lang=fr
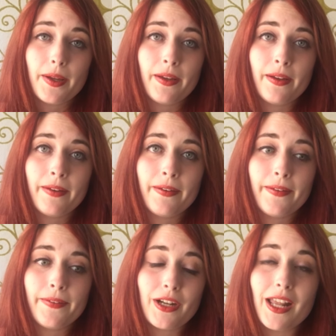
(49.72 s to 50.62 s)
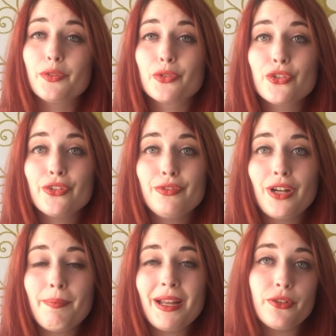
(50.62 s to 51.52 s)
Euh, voilà, donc je vous
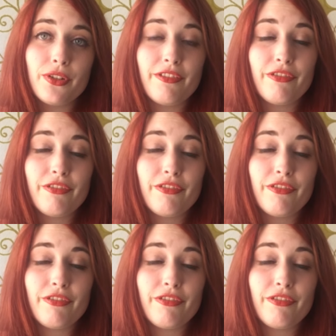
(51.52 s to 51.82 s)
rappelle que les